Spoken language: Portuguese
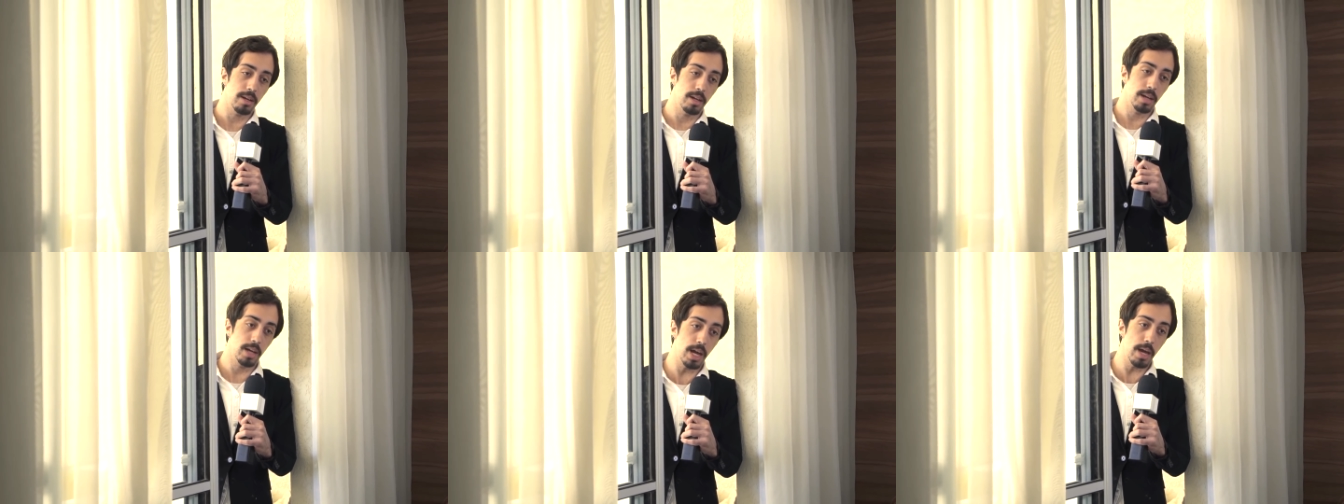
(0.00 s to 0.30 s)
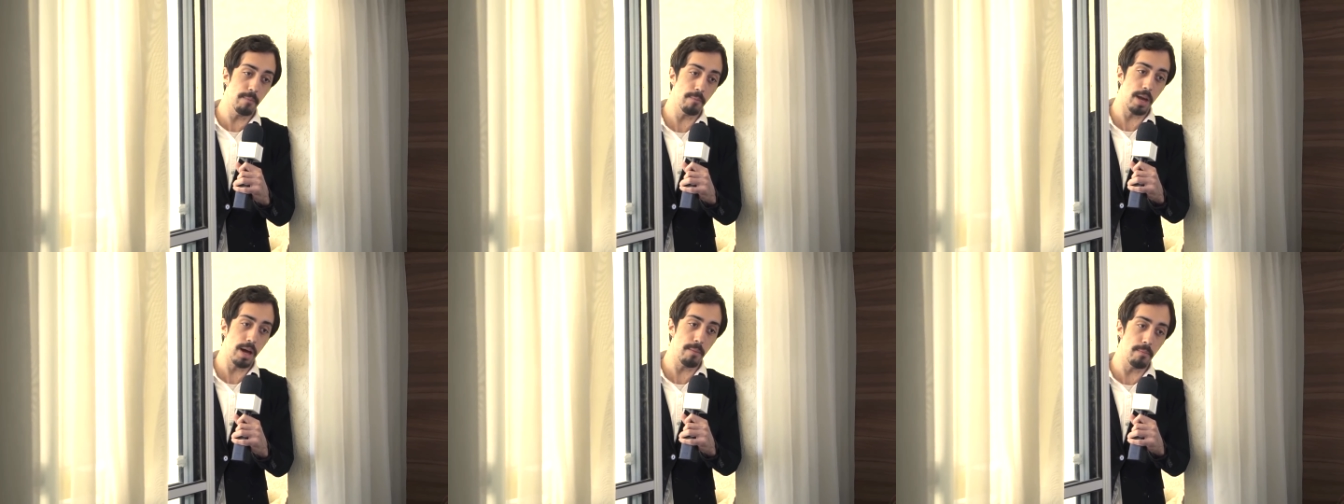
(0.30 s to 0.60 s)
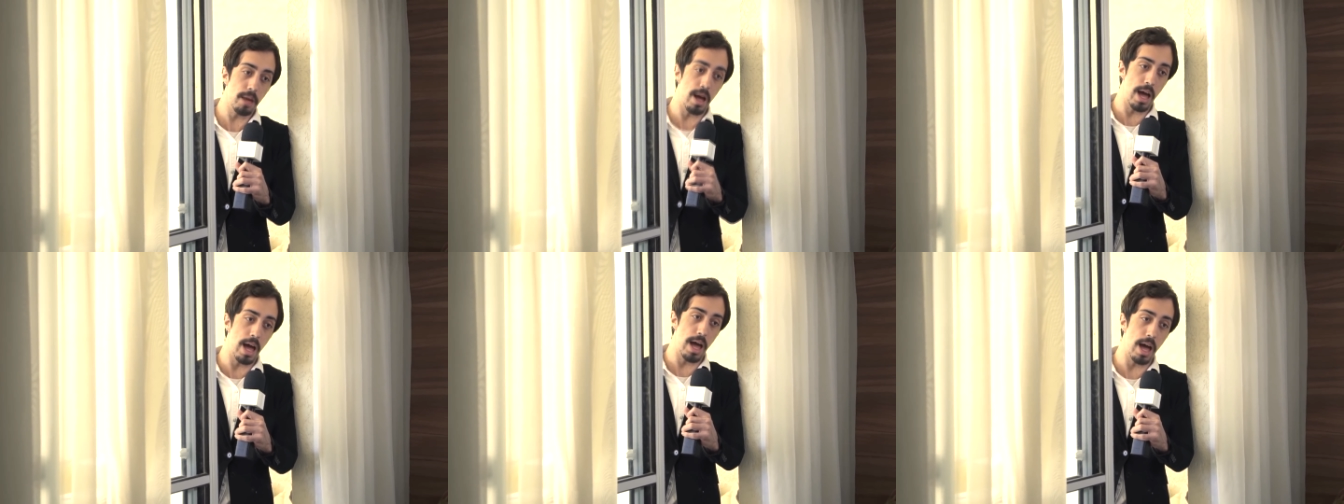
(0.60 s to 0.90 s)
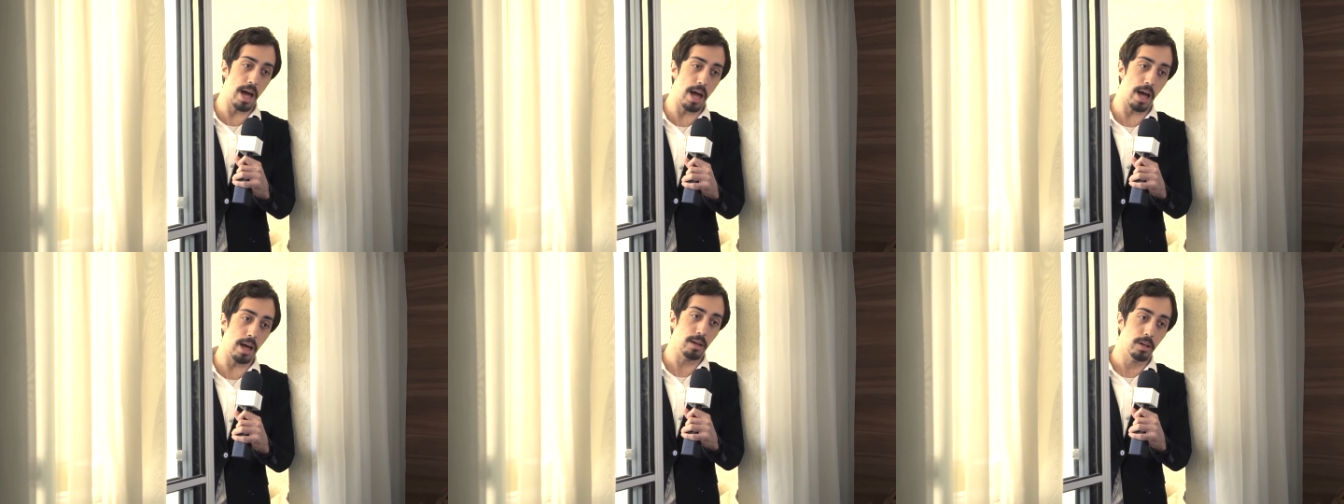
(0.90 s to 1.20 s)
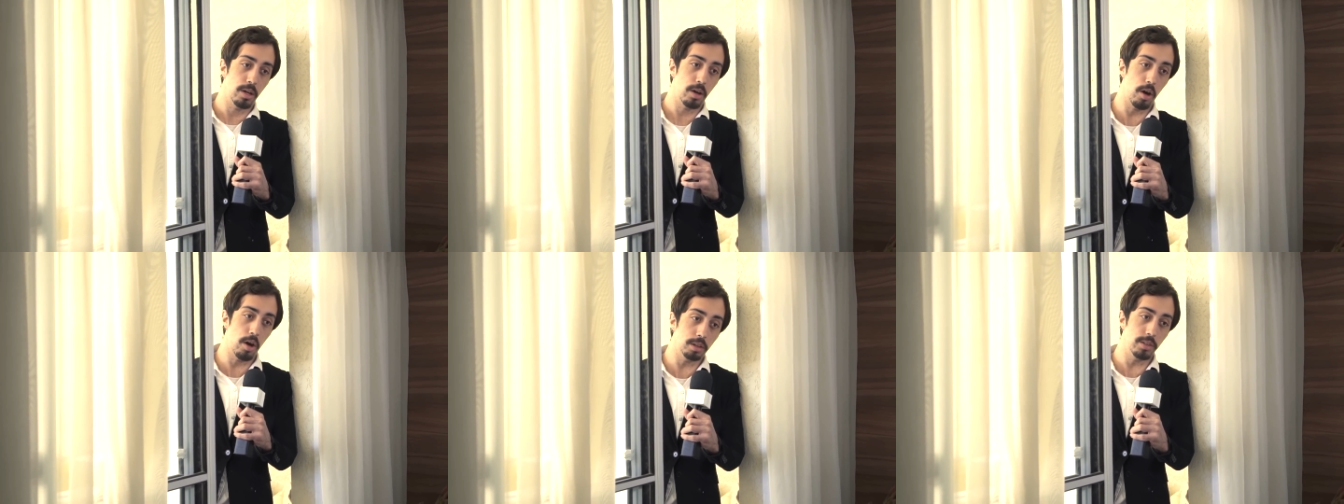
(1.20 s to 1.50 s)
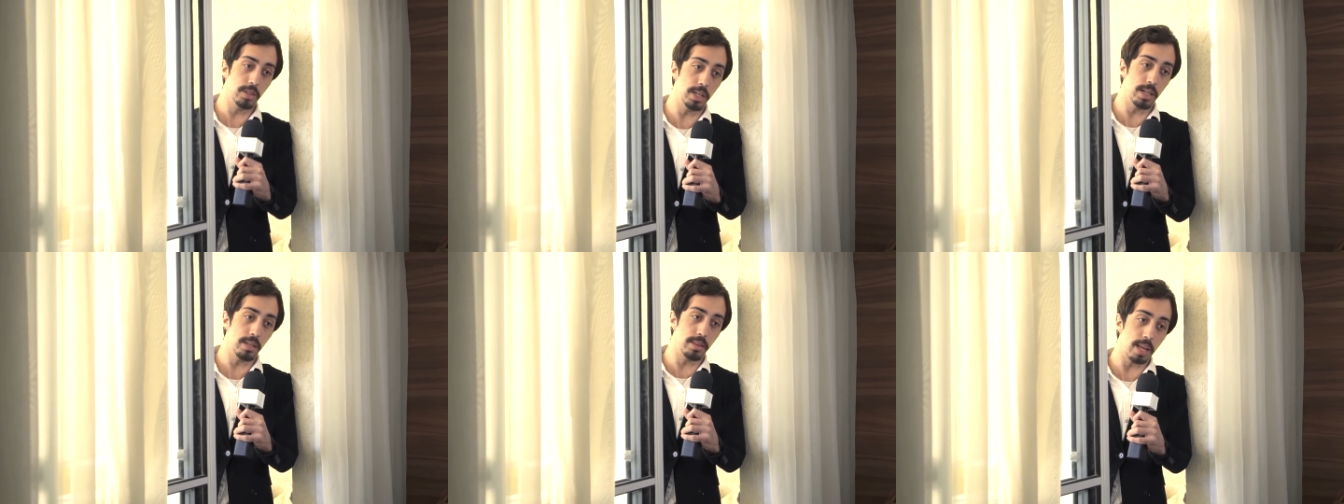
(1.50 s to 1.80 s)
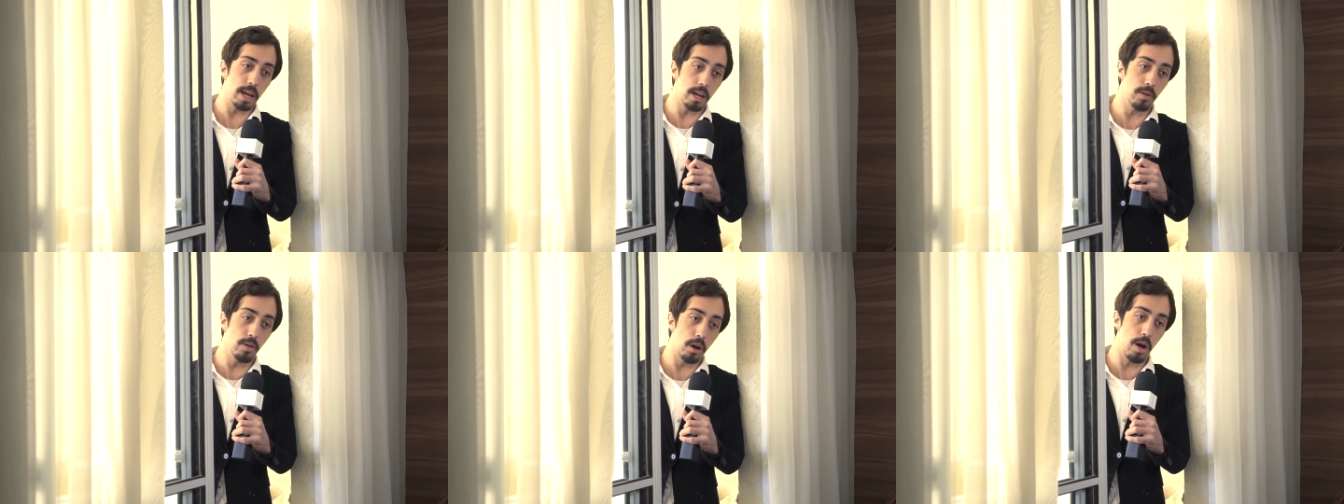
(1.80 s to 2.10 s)
Ribamar. Hoje
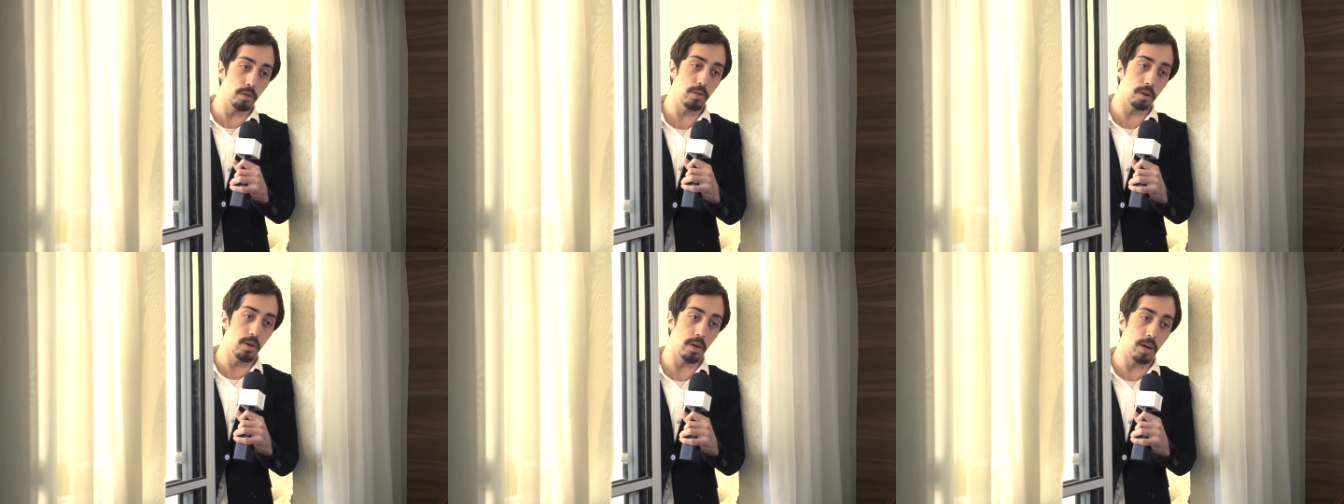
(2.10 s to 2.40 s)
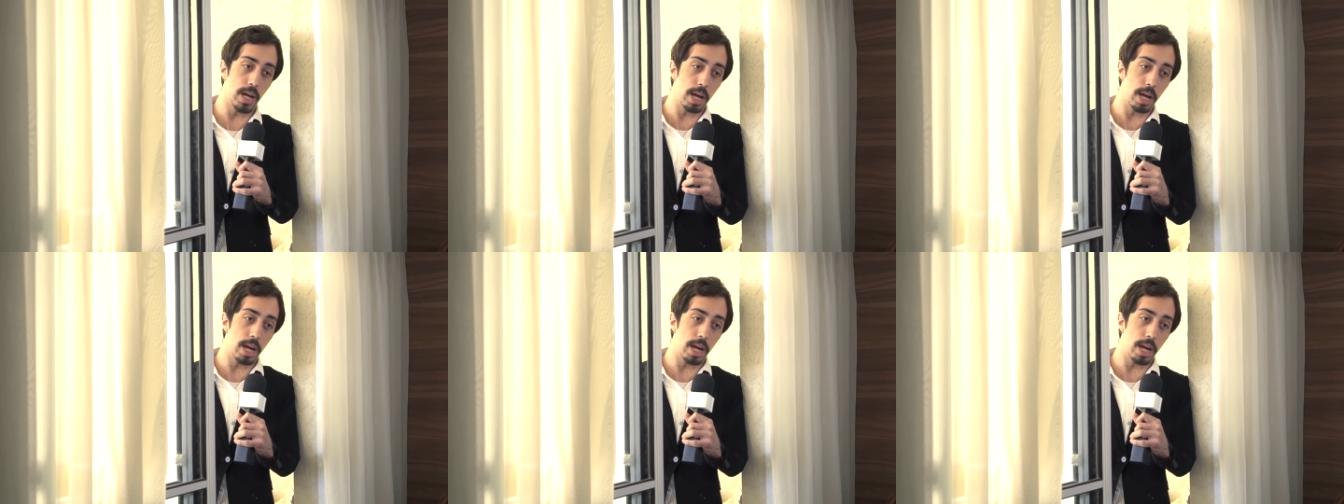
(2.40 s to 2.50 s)
tem gol do